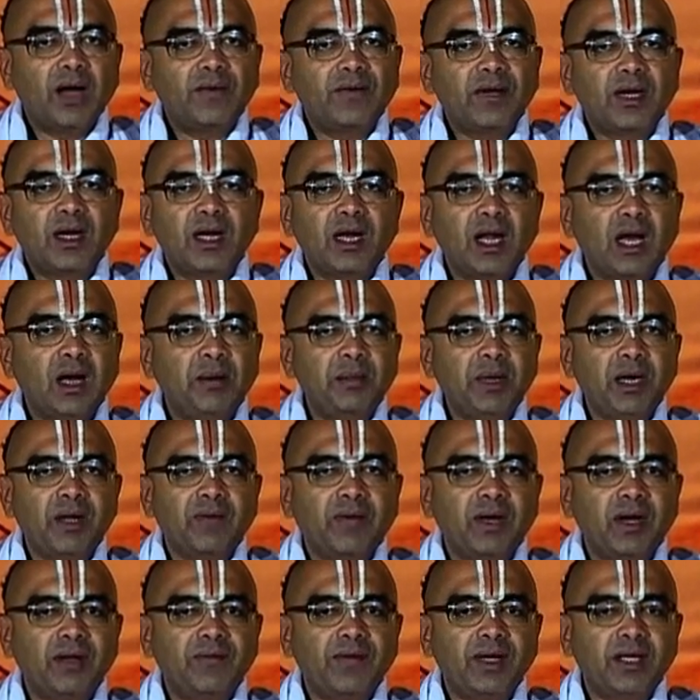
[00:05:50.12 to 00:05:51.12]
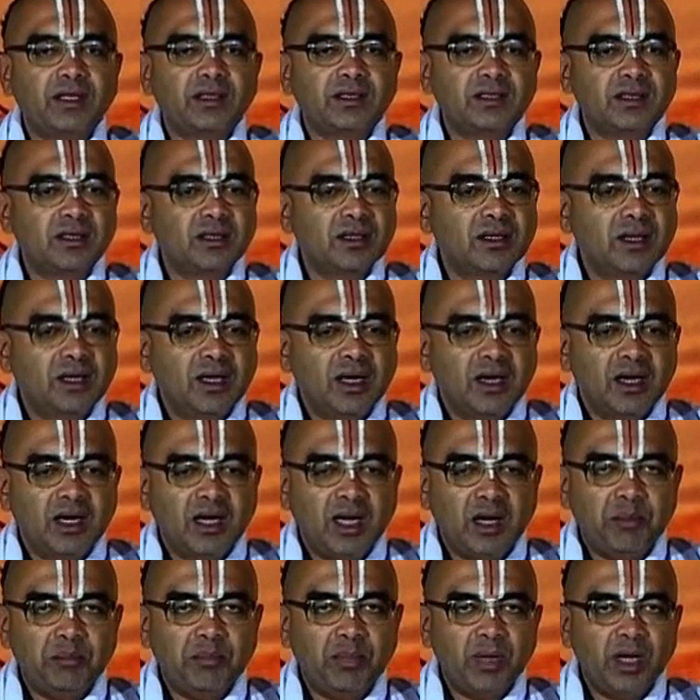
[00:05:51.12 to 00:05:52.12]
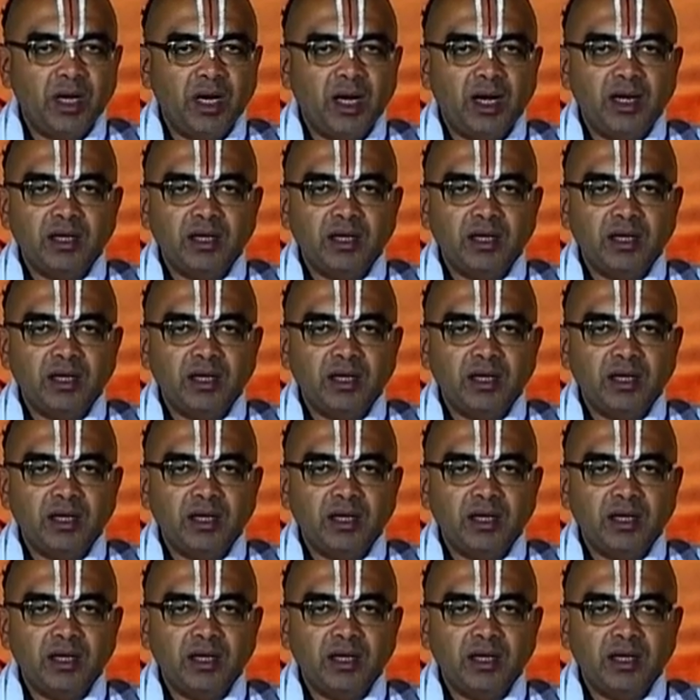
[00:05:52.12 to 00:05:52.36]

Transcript: அவன் ராமனை வரவேற்று நம்ம